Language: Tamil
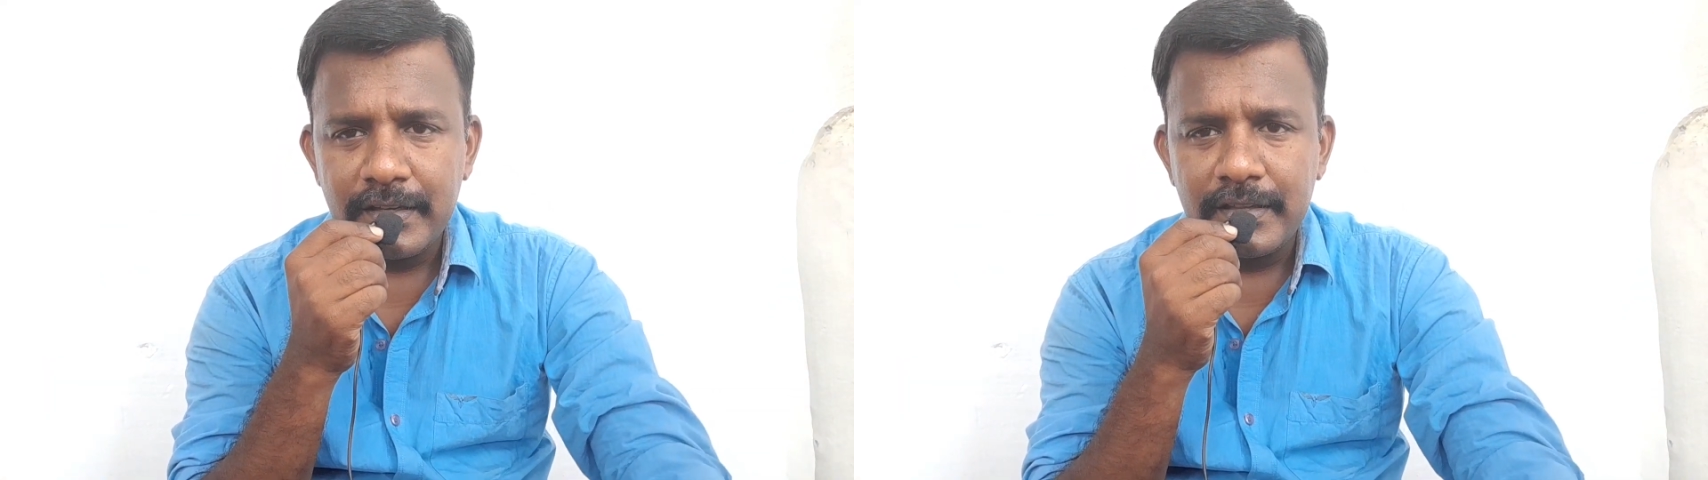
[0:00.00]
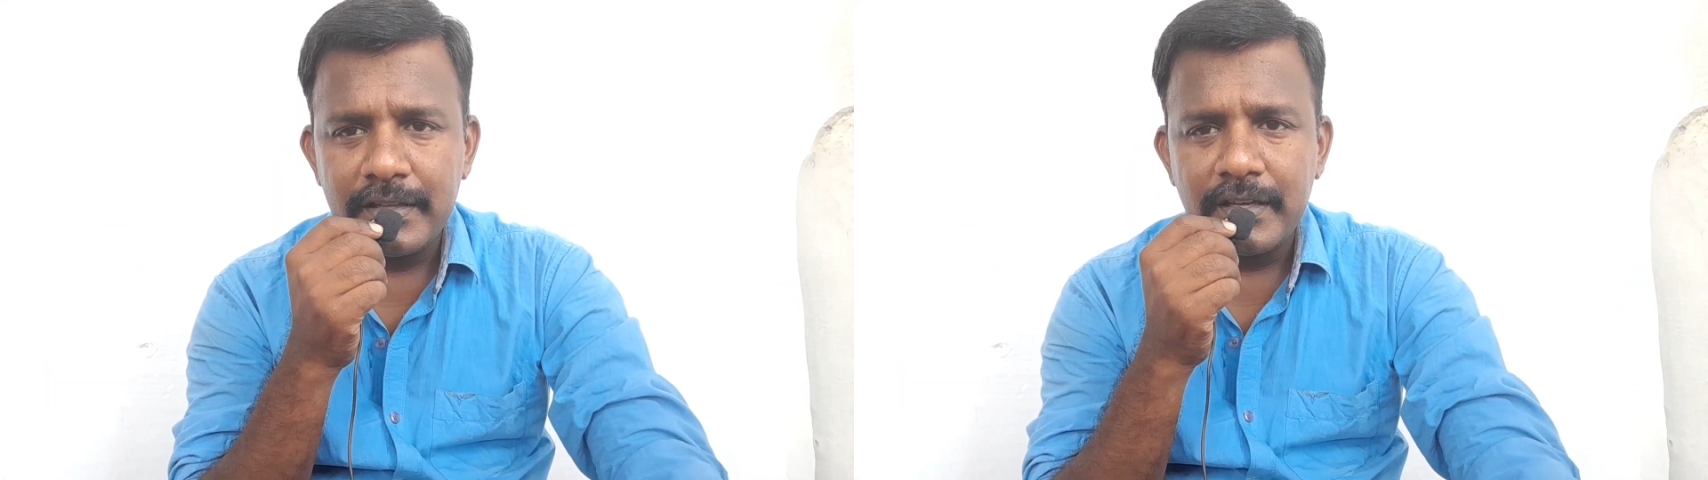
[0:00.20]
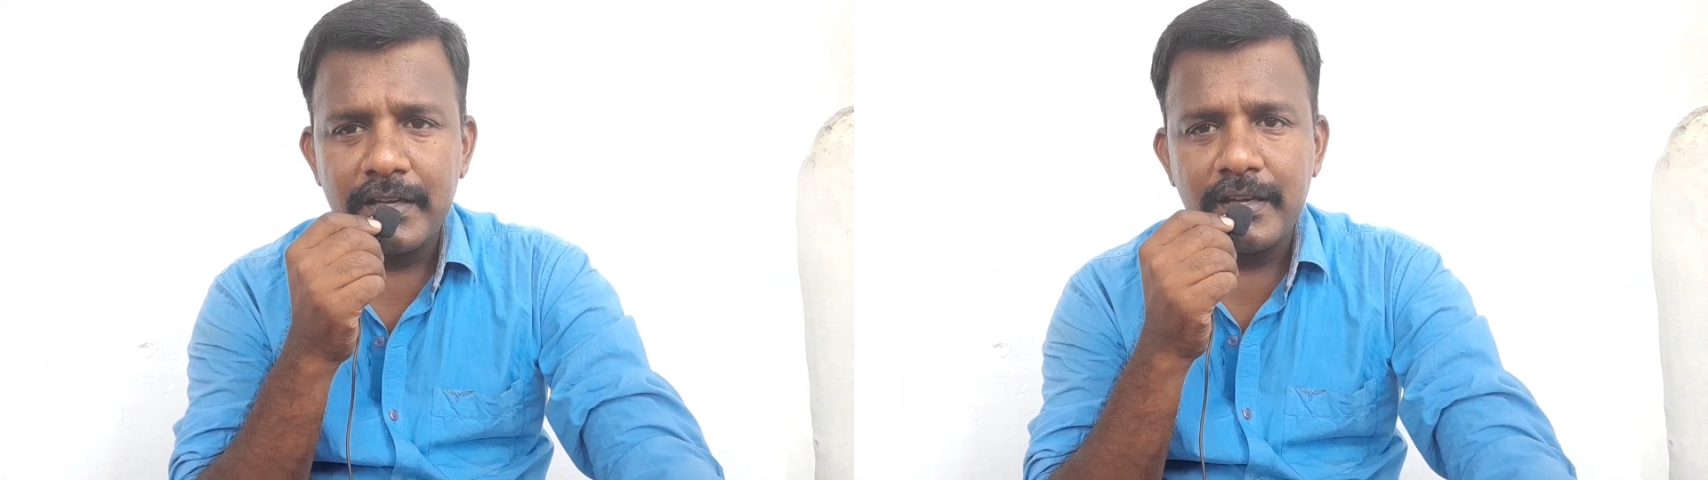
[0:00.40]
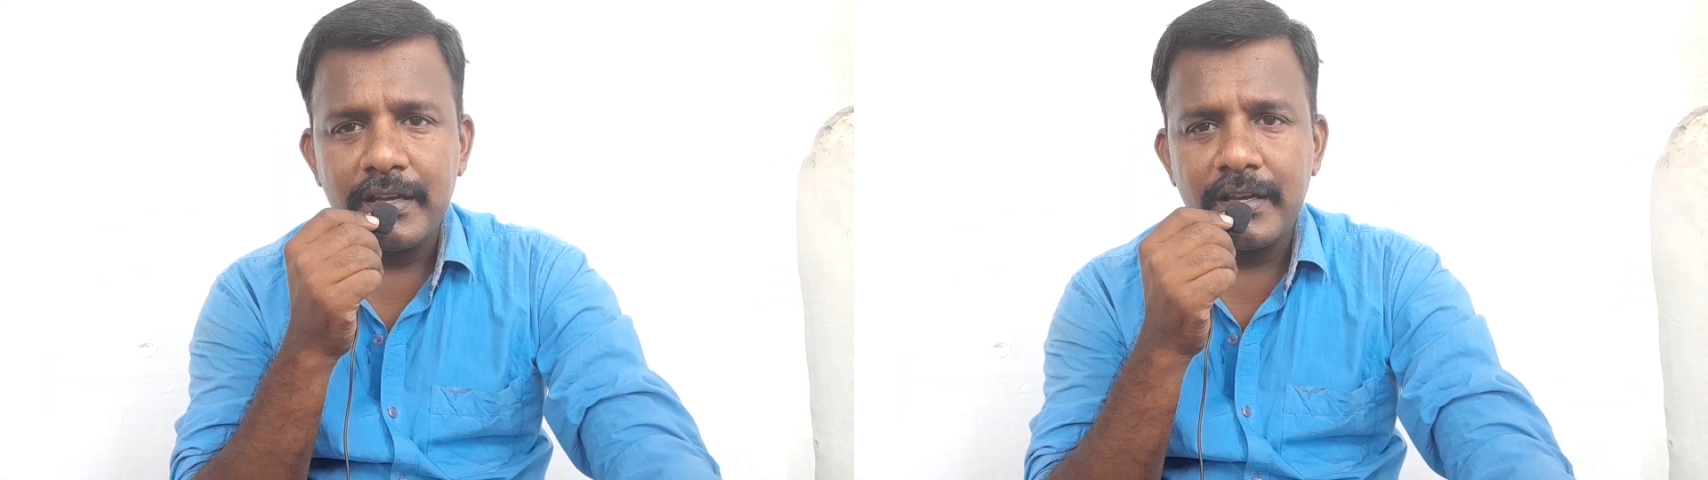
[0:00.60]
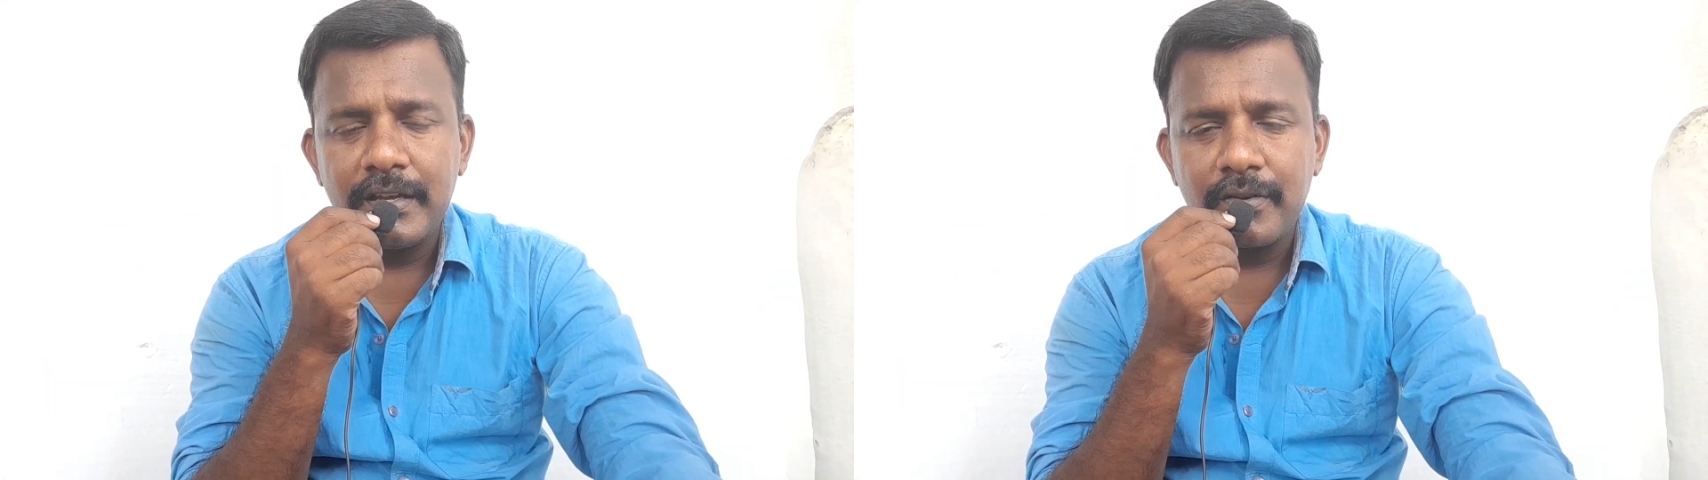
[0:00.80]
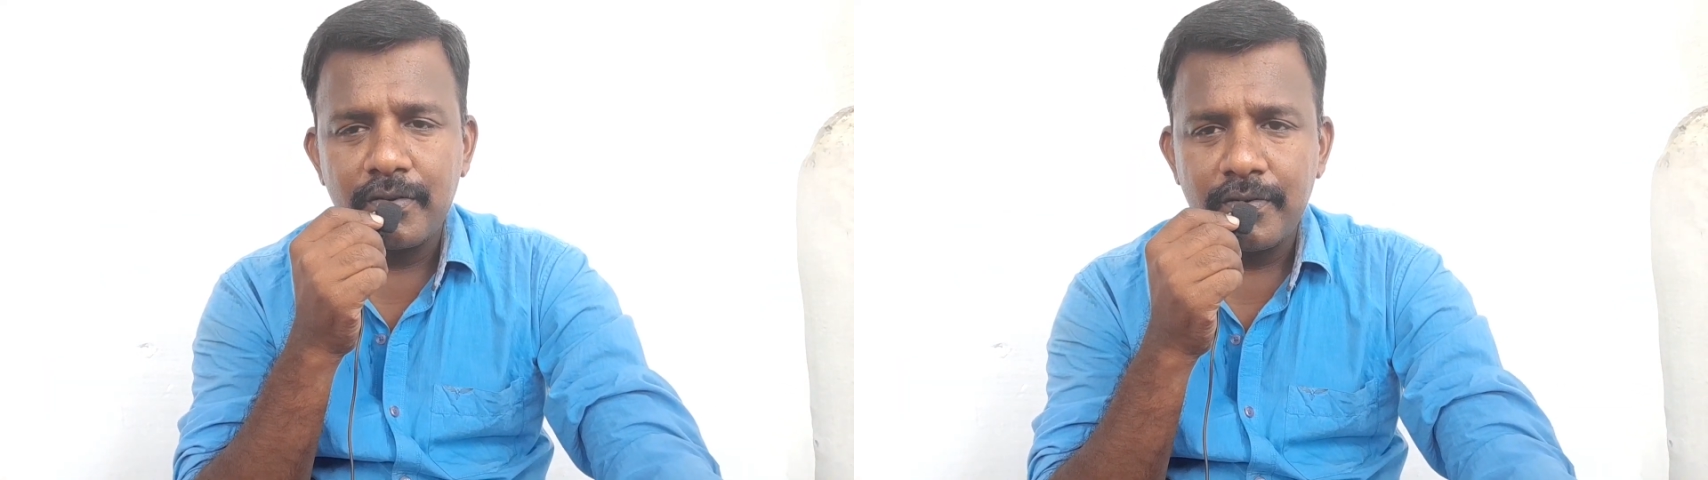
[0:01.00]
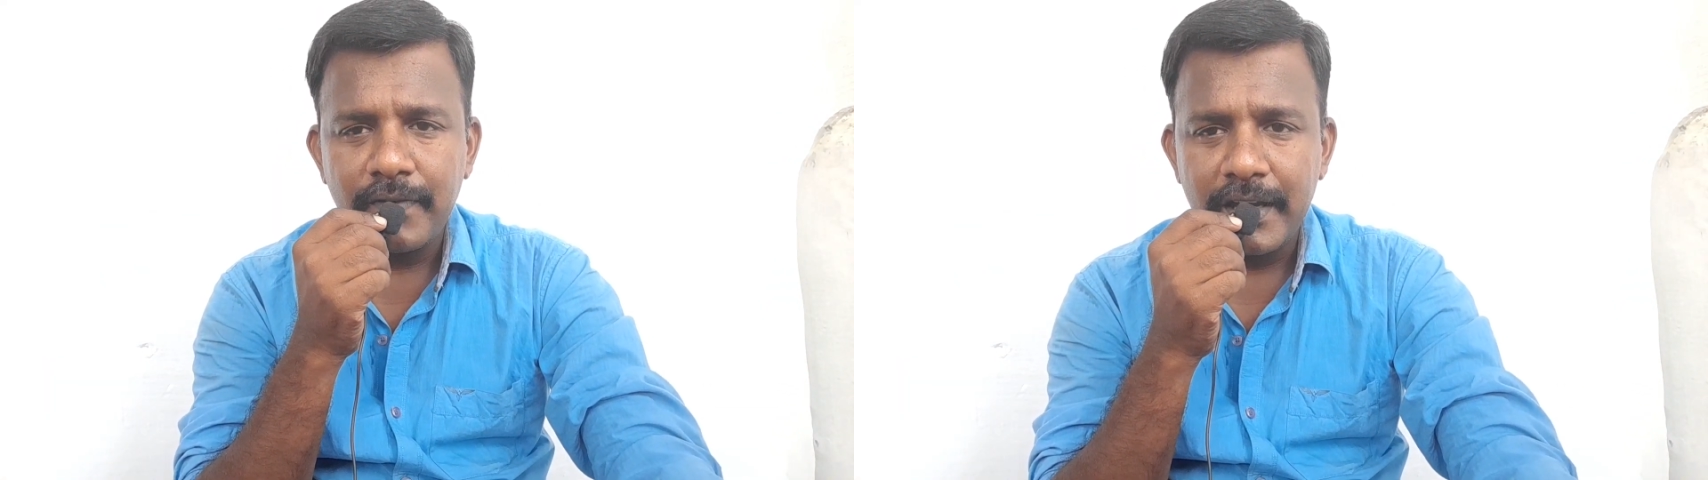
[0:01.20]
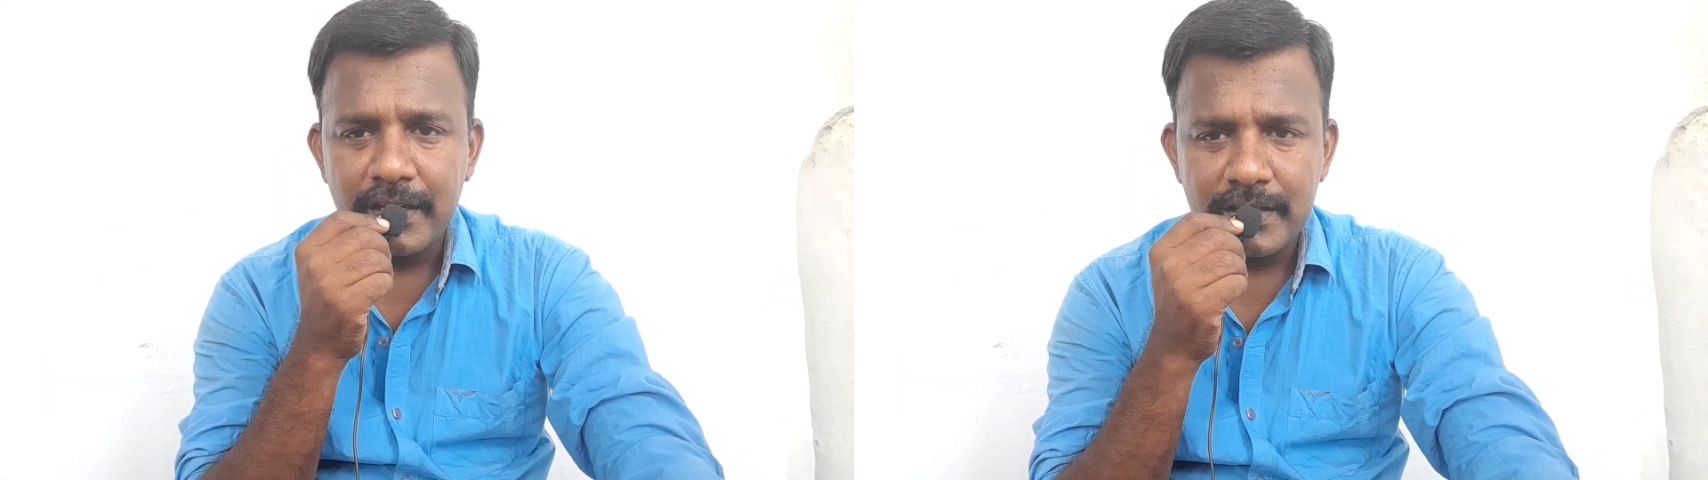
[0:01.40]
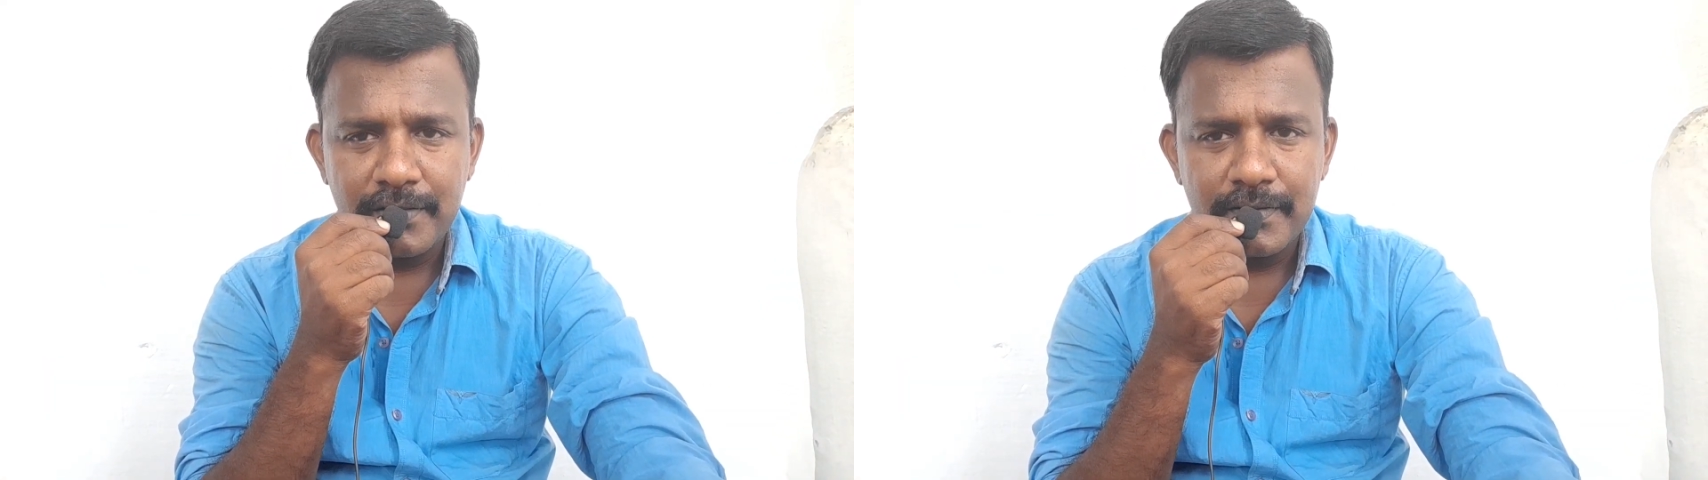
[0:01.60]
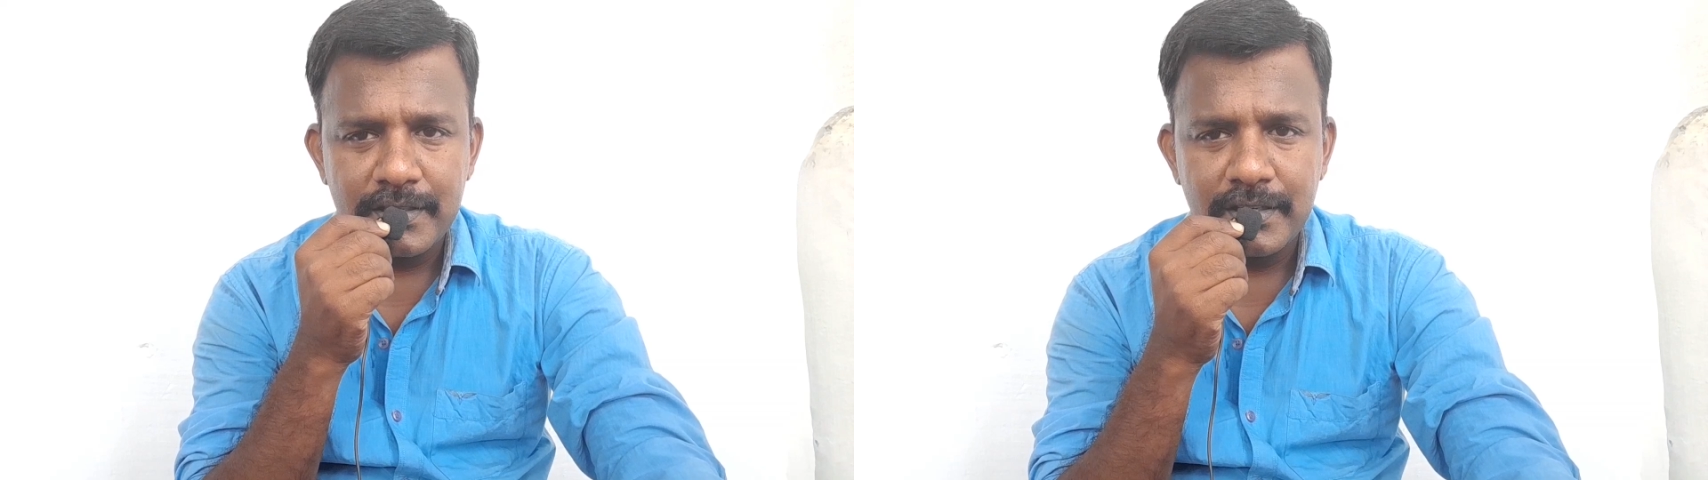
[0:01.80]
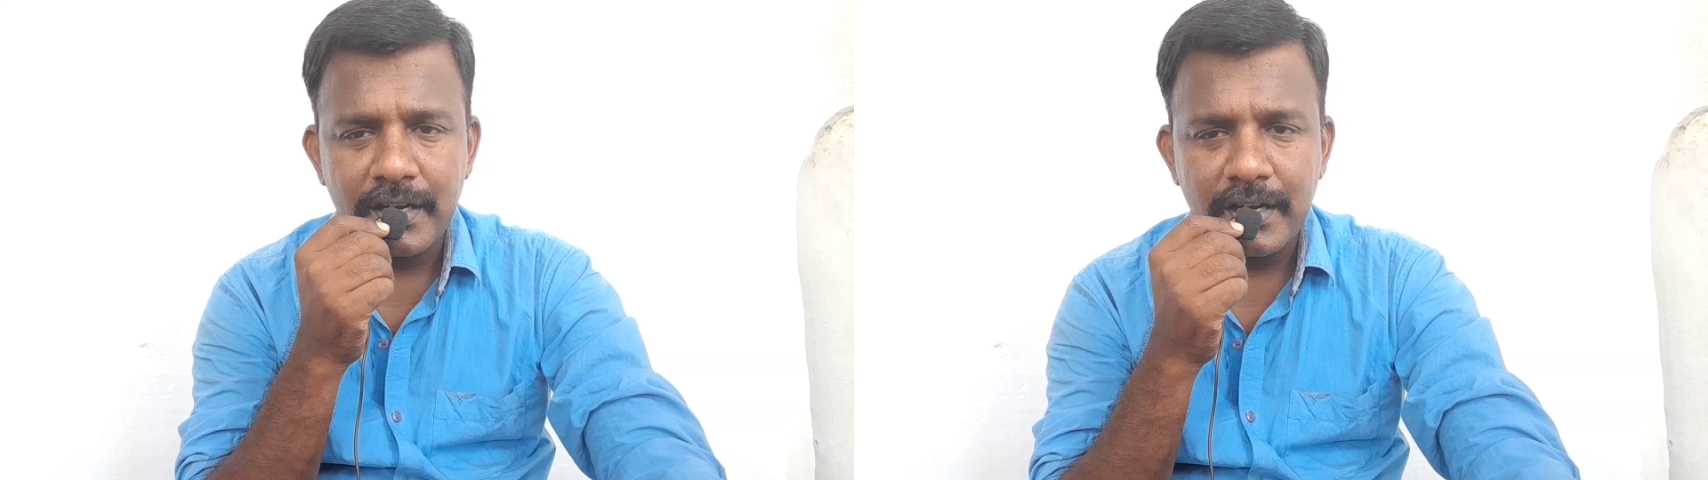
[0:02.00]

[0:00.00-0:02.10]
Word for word: இந்த வைரஸை வச்சு